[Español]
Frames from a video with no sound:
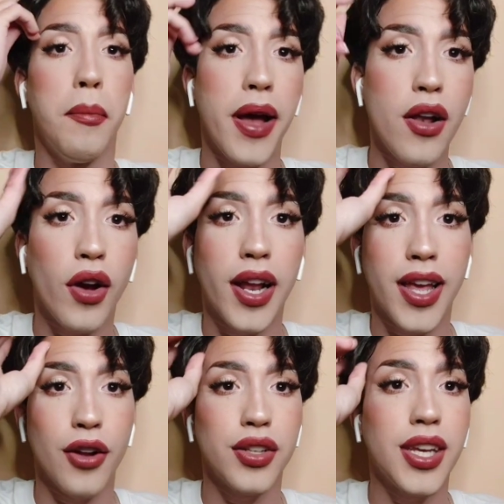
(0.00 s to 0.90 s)
¿Ven lo que les
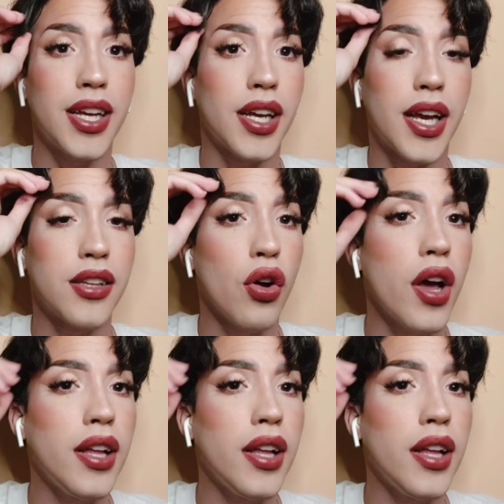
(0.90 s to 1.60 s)
quiero decir? Que, que son